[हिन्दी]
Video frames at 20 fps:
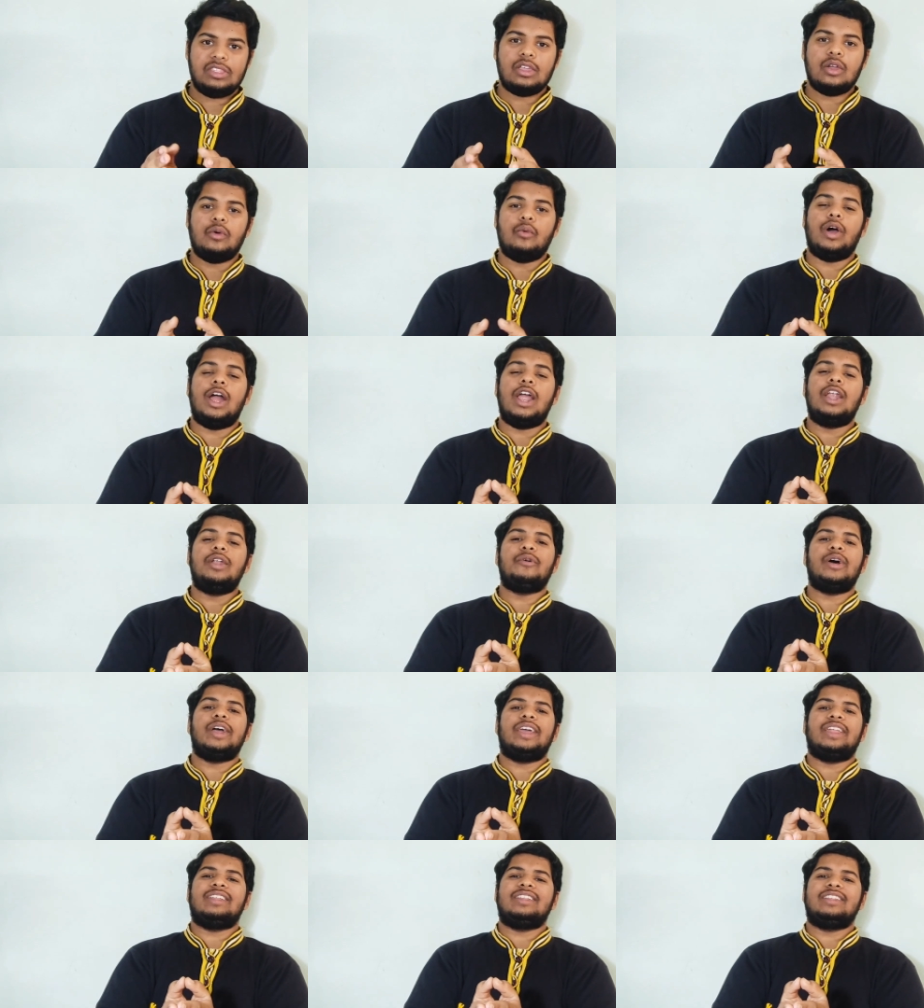वाइल्ड
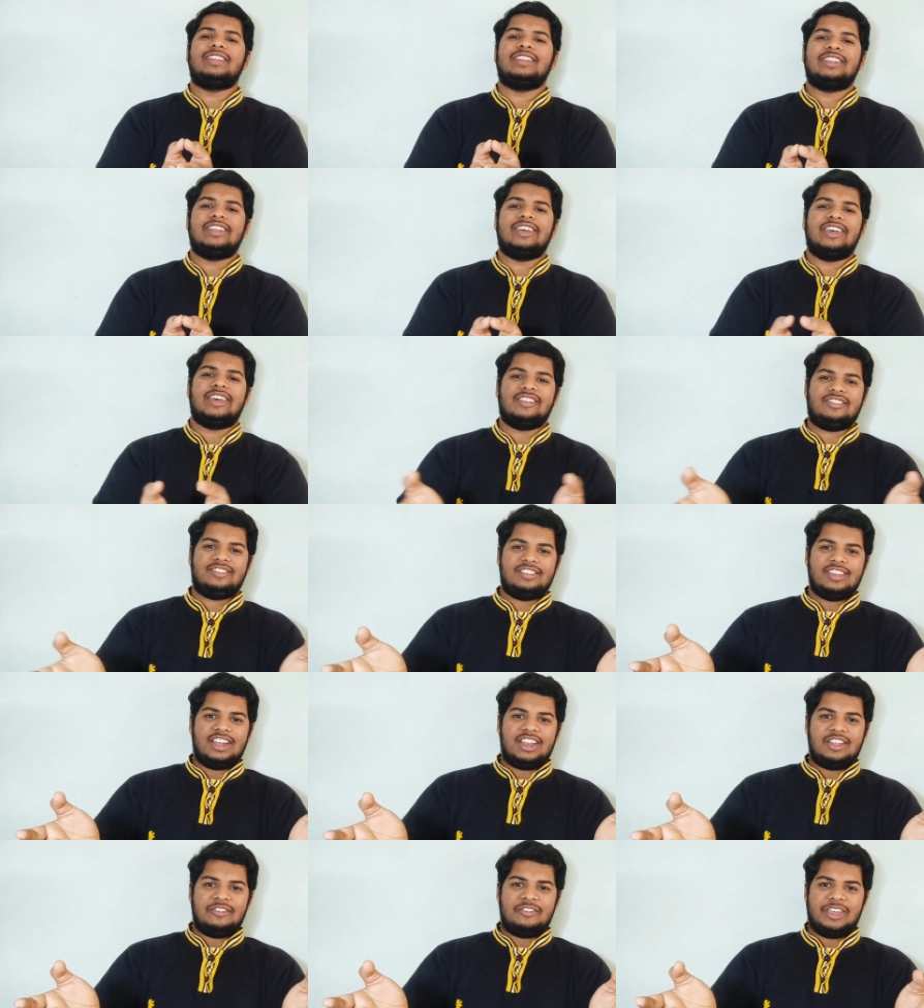वाइन एस
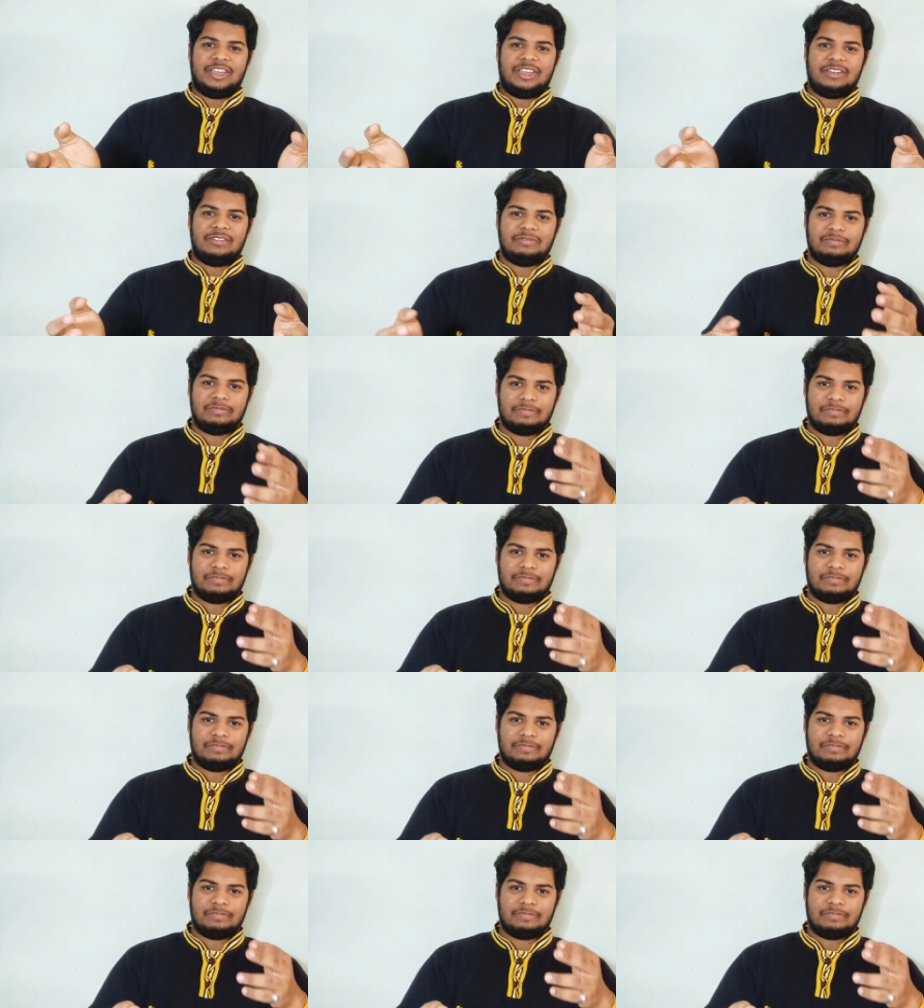टीवी